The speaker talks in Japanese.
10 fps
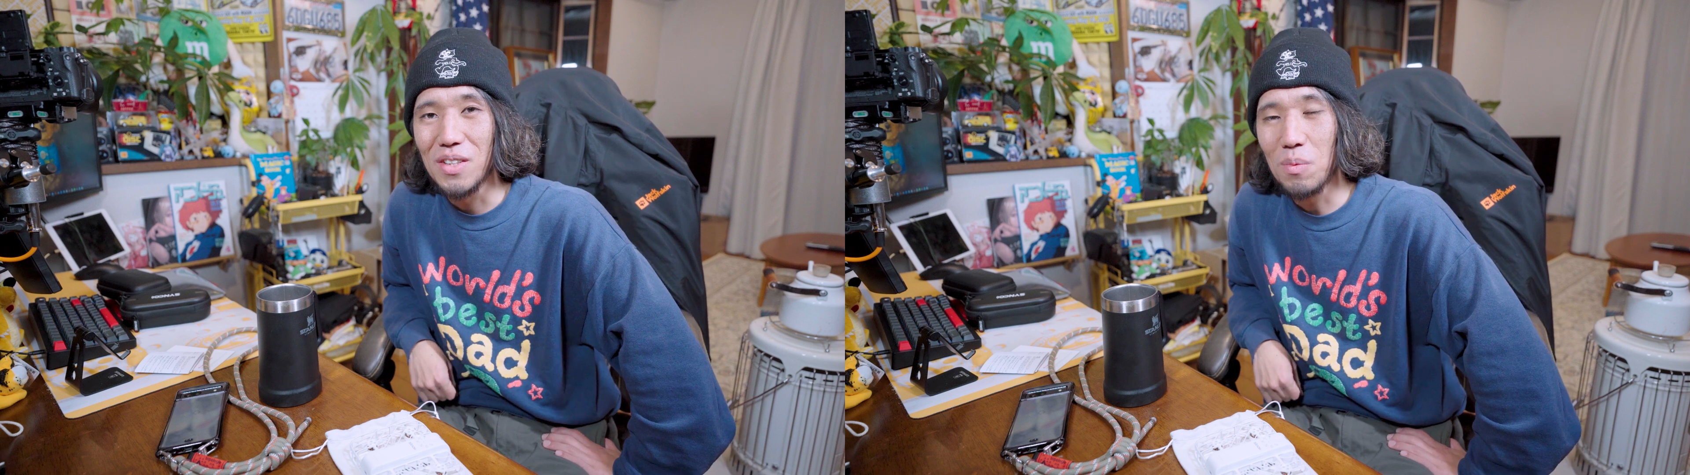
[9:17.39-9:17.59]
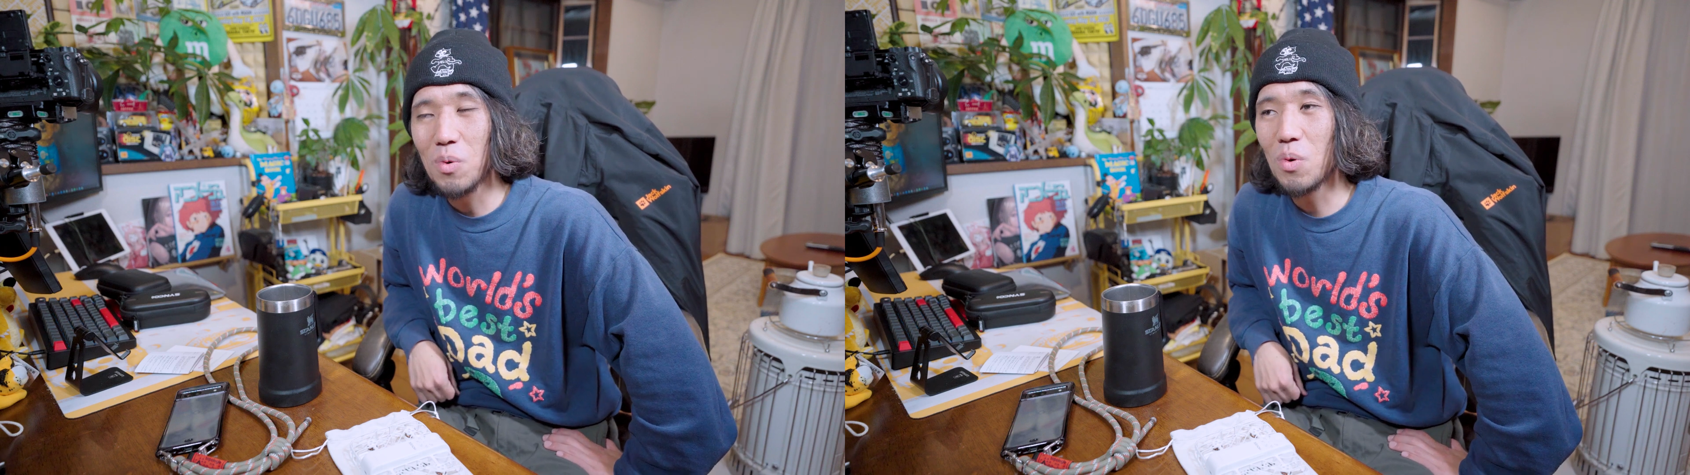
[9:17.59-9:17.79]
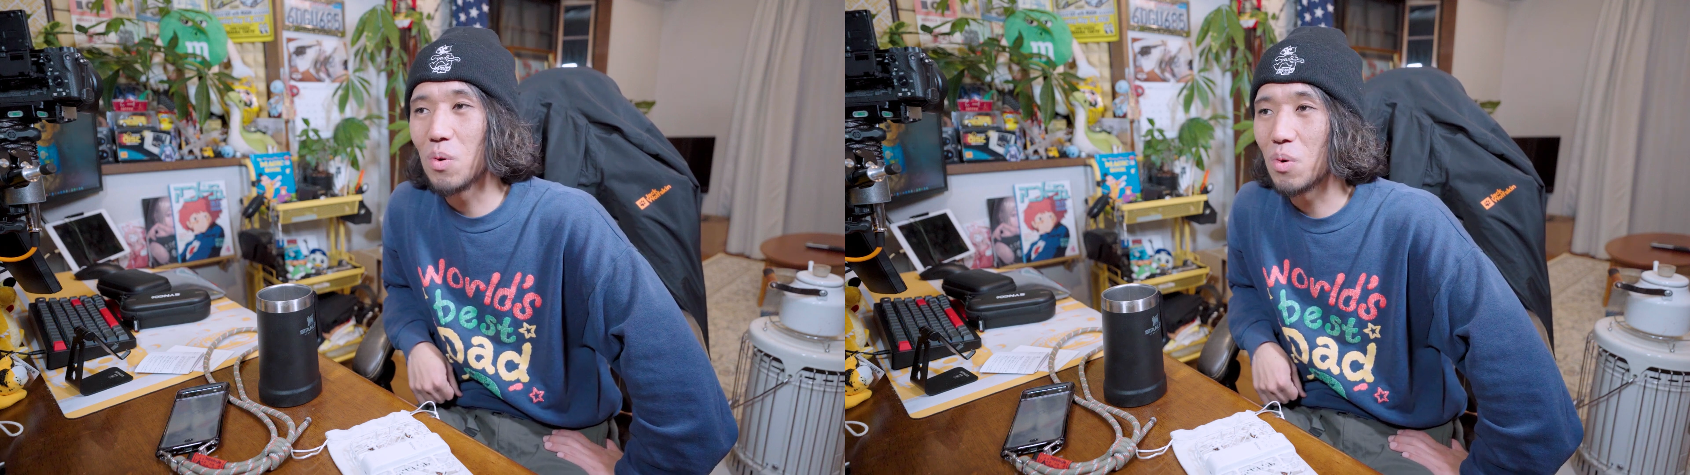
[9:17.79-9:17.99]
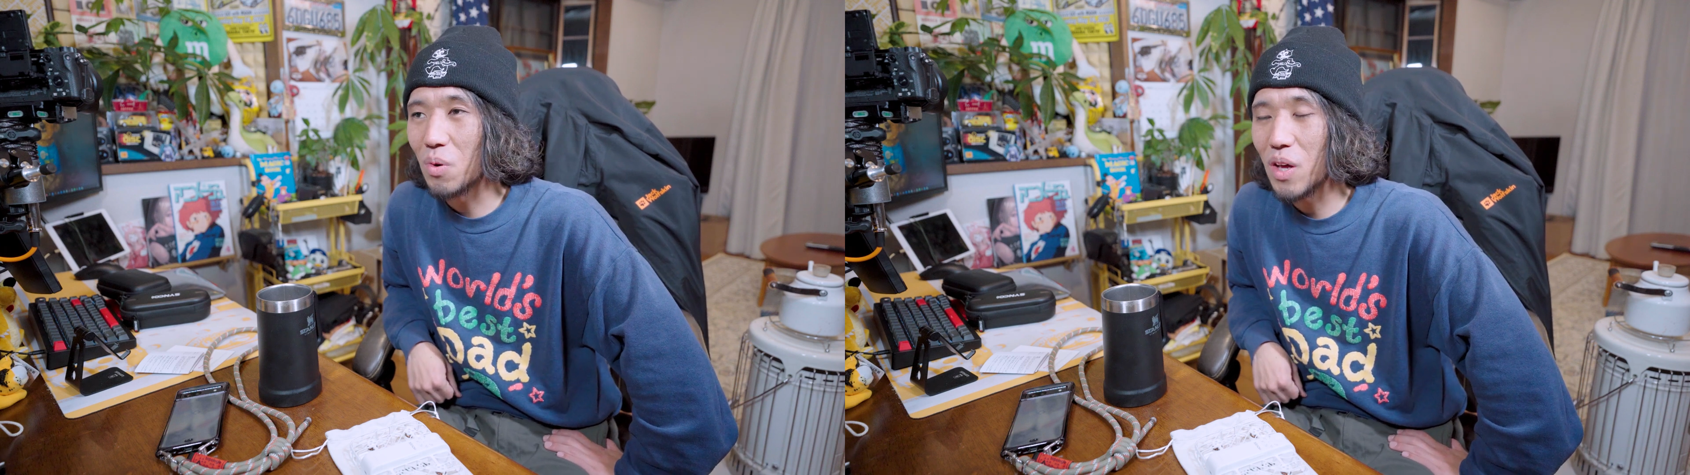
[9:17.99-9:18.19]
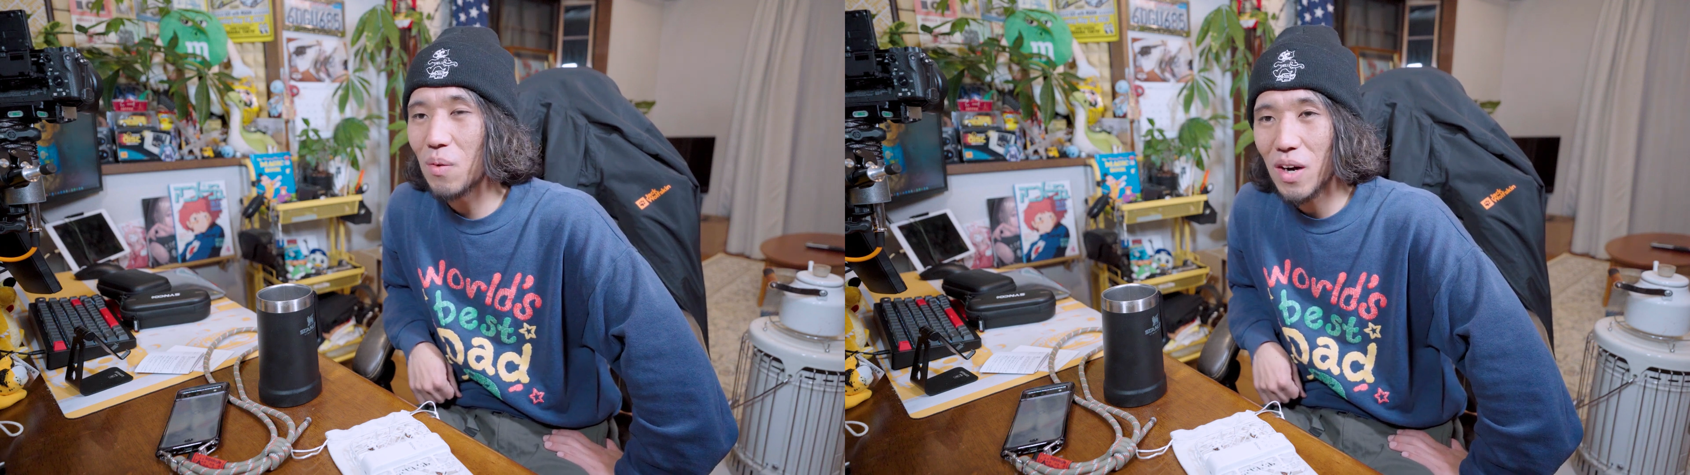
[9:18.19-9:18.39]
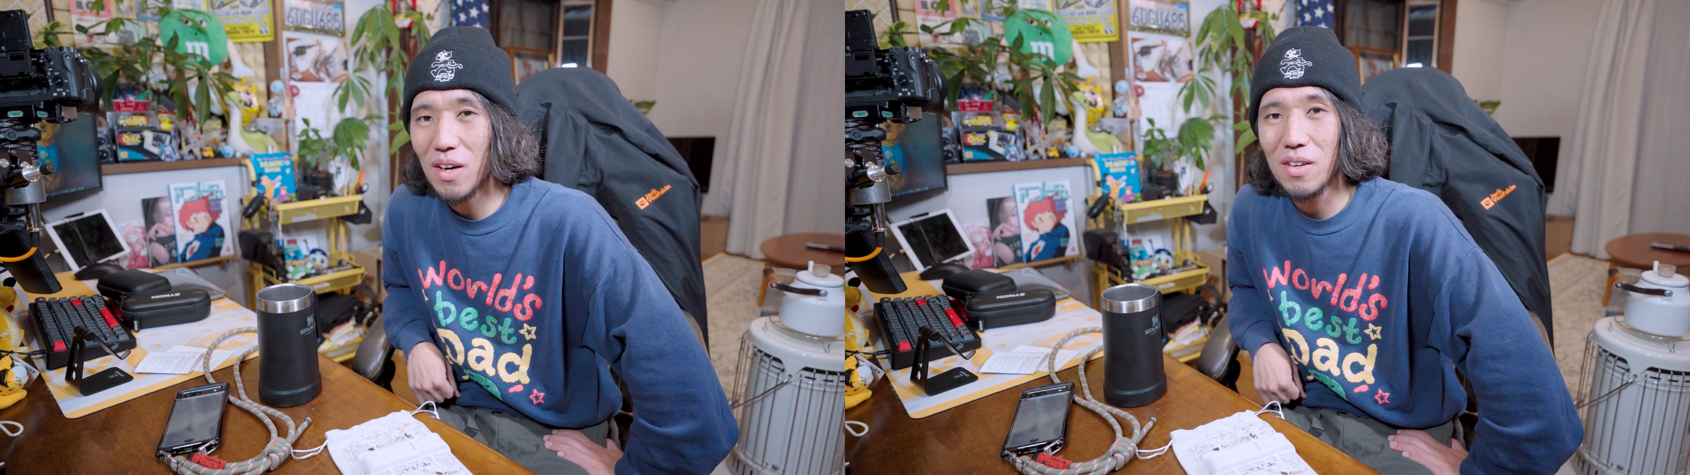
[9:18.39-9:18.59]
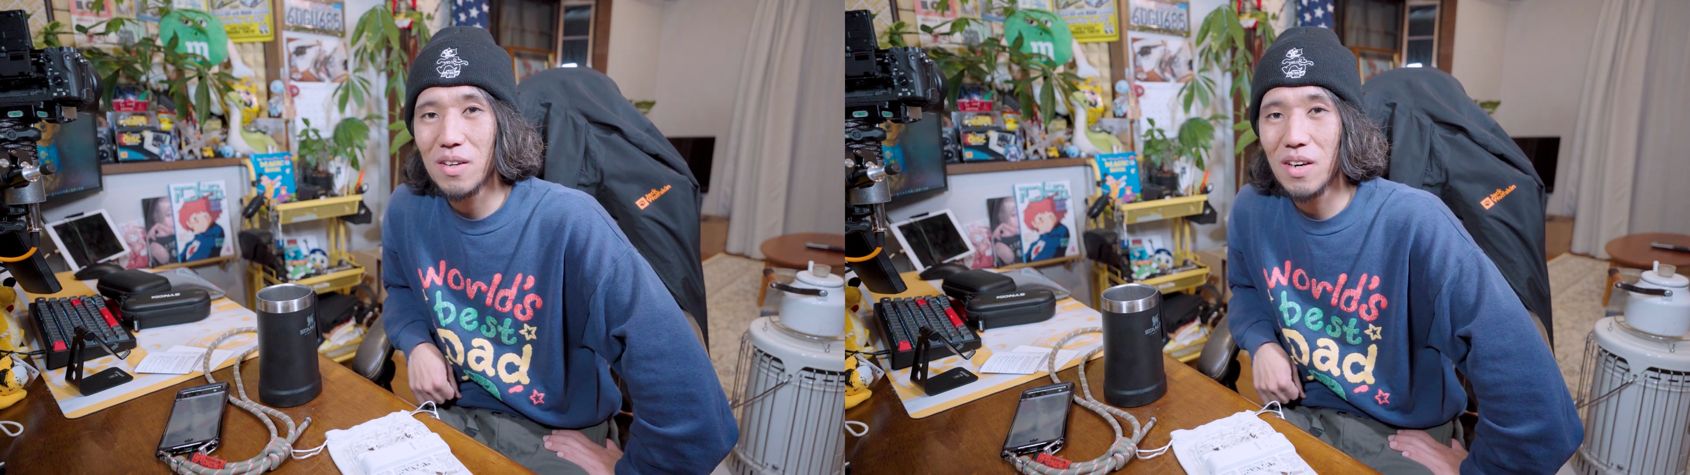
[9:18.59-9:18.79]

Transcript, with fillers: いやもうこれは